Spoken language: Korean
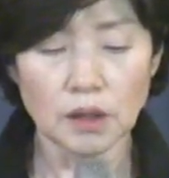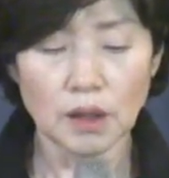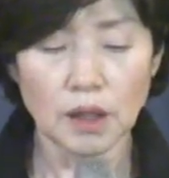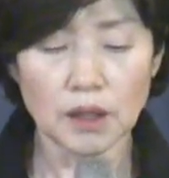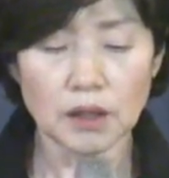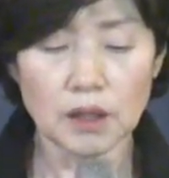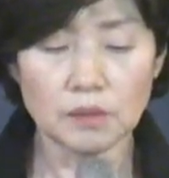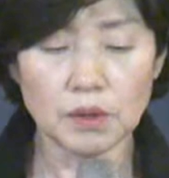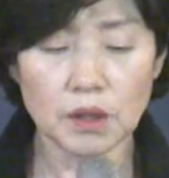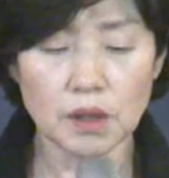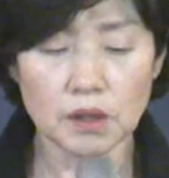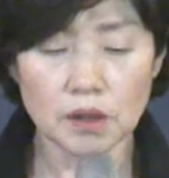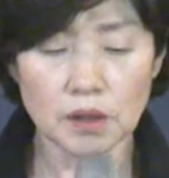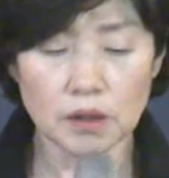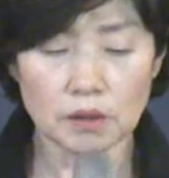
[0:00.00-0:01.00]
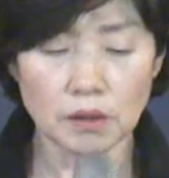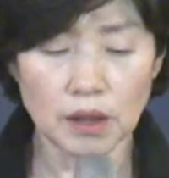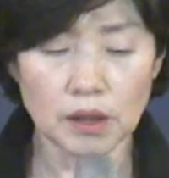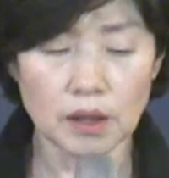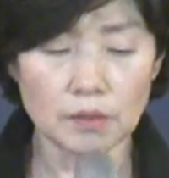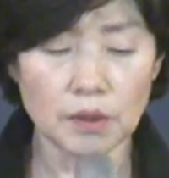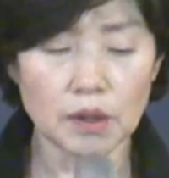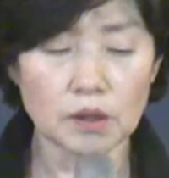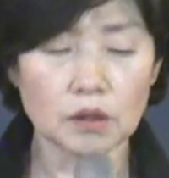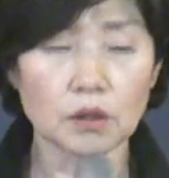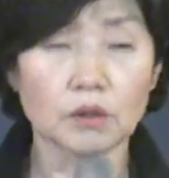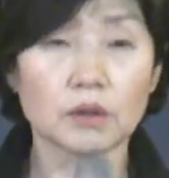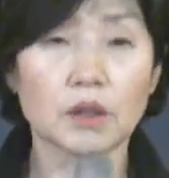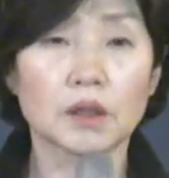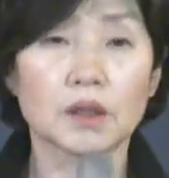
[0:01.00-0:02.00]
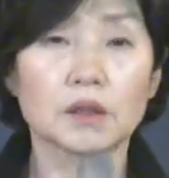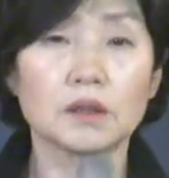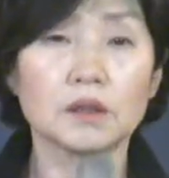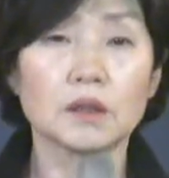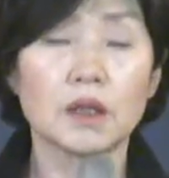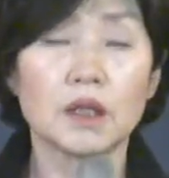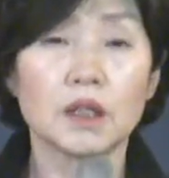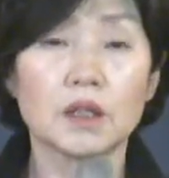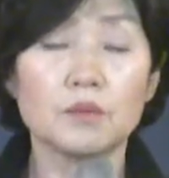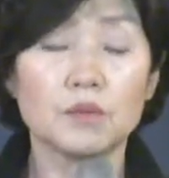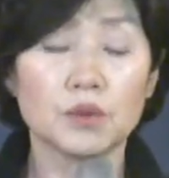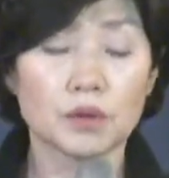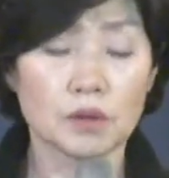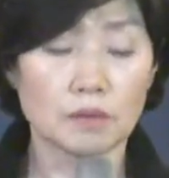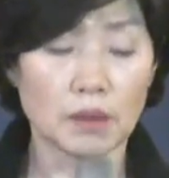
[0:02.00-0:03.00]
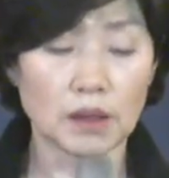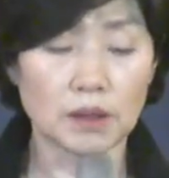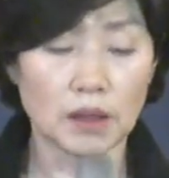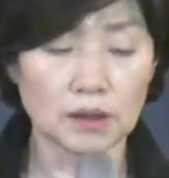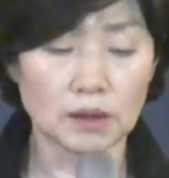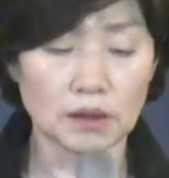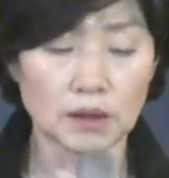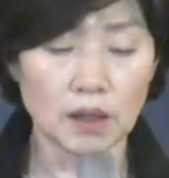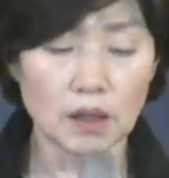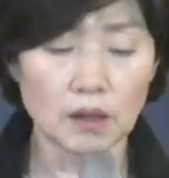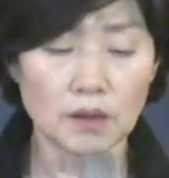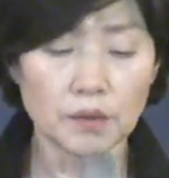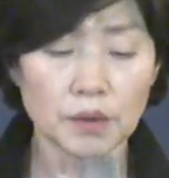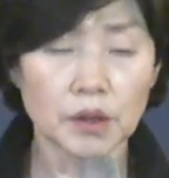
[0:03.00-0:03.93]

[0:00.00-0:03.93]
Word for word: 하나님을 대신해서 하나님의 뜻을 전달하는 임무를 맡았는데